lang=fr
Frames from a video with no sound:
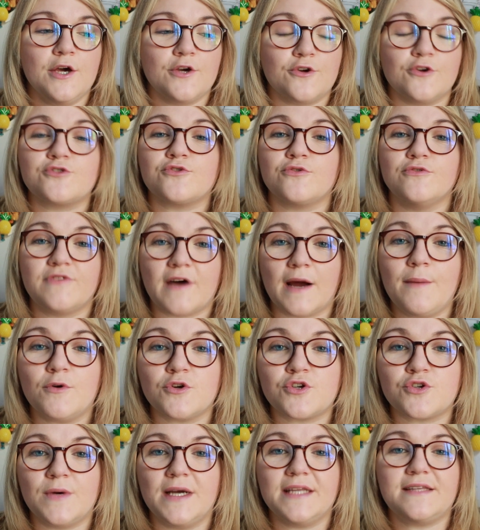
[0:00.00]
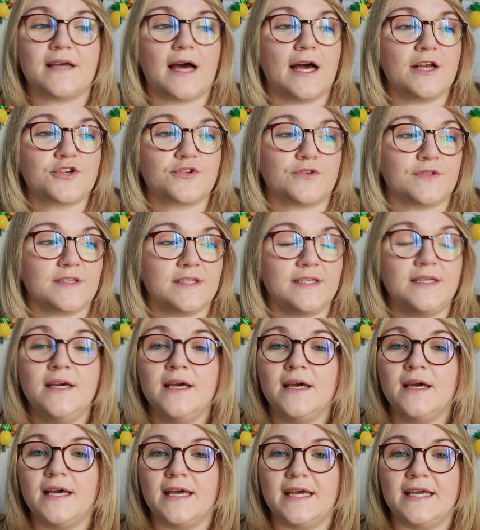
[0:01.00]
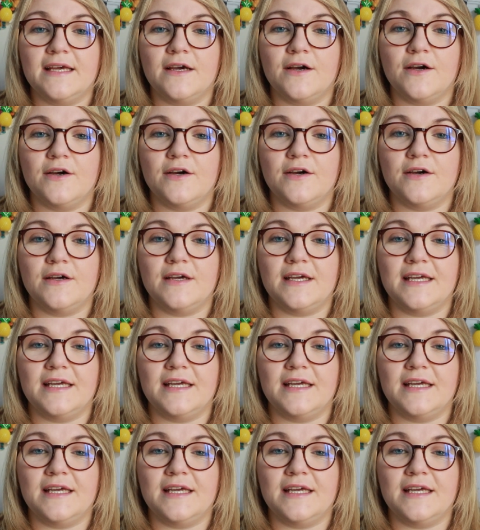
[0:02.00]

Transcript: que je trouve vraiment chouettes à chanter et, euh,